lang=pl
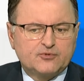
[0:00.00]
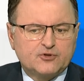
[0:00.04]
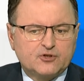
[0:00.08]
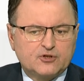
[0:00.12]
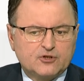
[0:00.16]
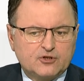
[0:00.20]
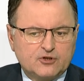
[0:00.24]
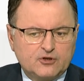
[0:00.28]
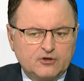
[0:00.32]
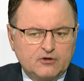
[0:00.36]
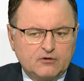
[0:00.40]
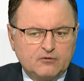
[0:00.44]

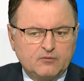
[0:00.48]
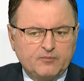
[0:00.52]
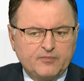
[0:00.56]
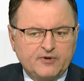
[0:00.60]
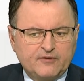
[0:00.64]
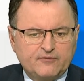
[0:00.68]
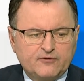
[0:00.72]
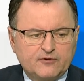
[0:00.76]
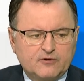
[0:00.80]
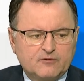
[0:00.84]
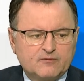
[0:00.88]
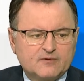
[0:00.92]
przyjął
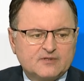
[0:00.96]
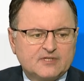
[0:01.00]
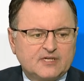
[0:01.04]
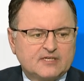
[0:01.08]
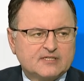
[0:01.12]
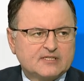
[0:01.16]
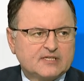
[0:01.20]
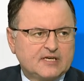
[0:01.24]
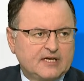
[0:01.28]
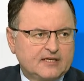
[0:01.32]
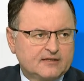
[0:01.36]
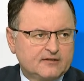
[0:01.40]
pewną
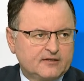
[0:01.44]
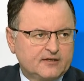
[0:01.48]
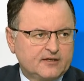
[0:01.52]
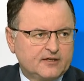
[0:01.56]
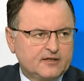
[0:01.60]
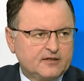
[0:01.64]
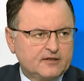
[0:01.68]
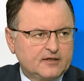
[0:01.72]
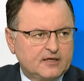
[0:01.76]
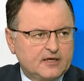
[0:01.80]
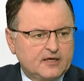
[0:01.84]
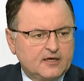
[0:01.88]

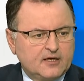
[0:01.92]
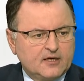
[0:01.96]
zasadę